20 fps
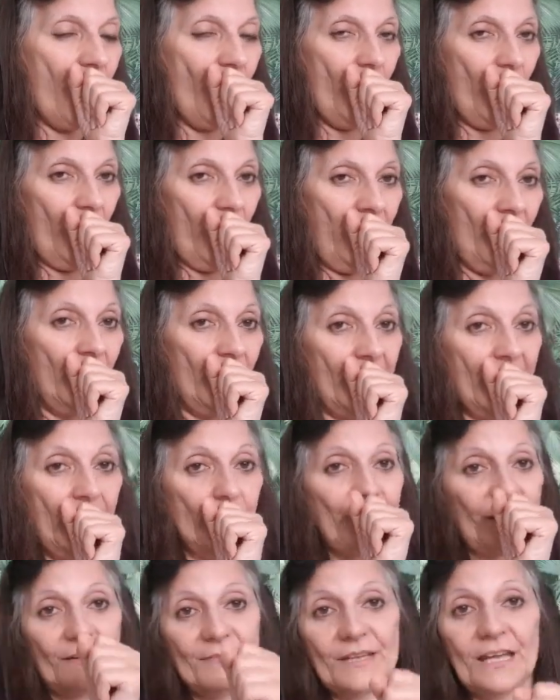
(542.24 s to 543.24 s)
et
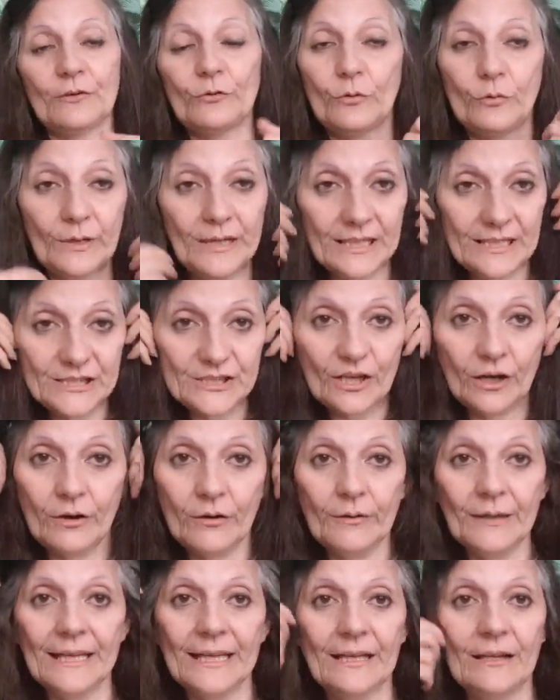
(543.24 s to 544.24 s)
ils préviendront les
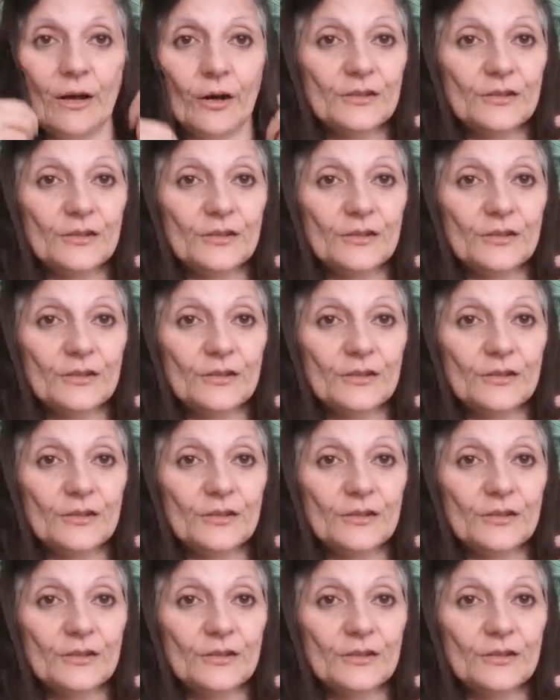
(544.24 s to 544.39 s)
gens et ils